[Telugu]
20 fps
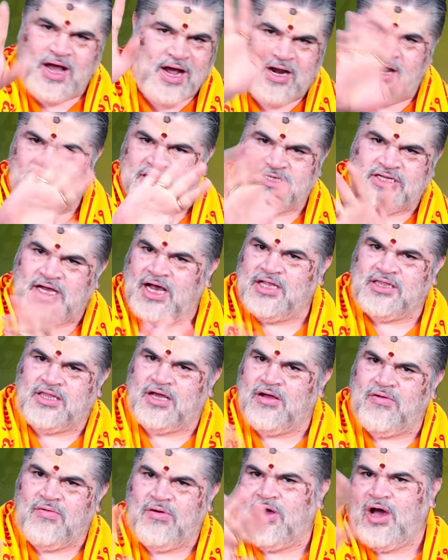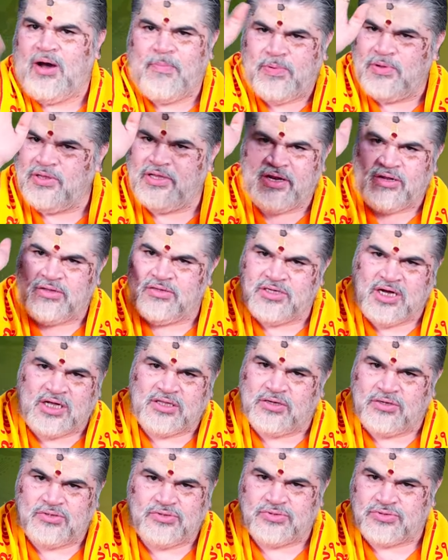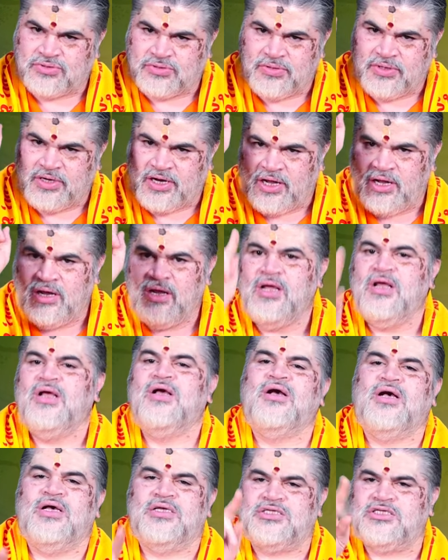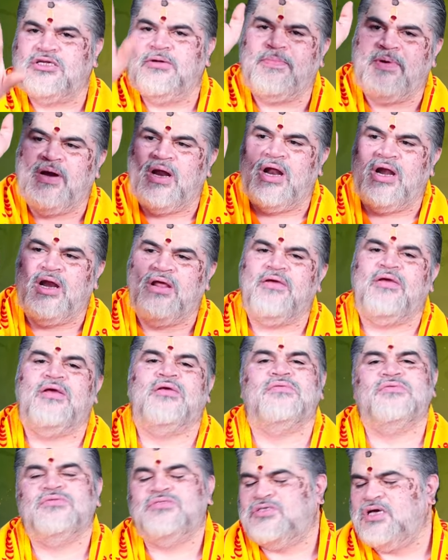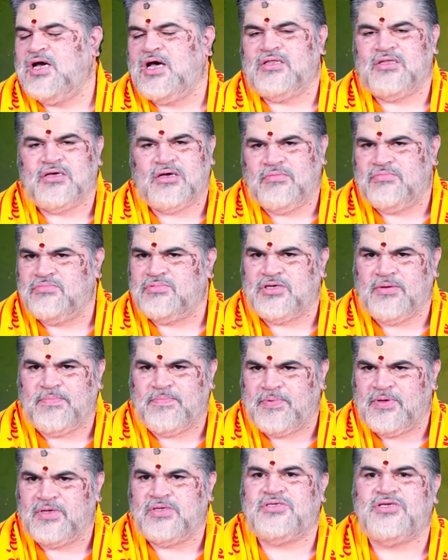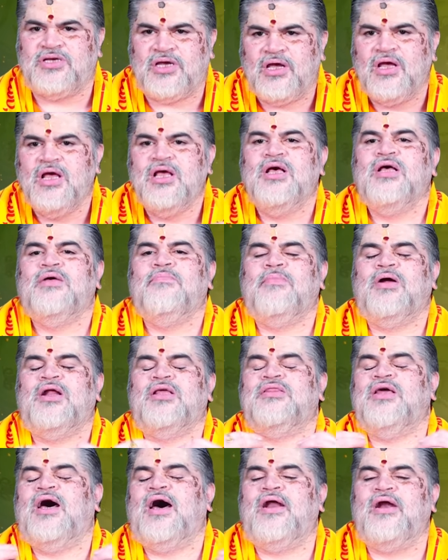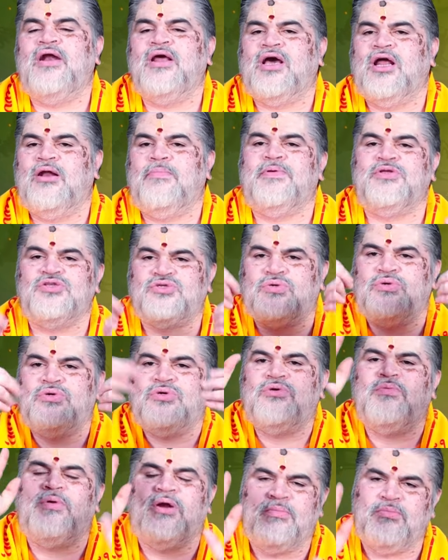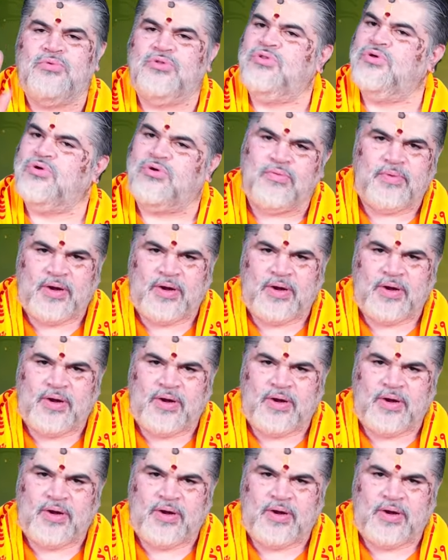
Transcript: అలా జాతకంలో అప్పులు తీరదు జాతకం చూసుకుంటే కష్టపడాలి జాతకం చెప్పించి మన దారిని కల్పించుకుంటూ మనం ముందుకు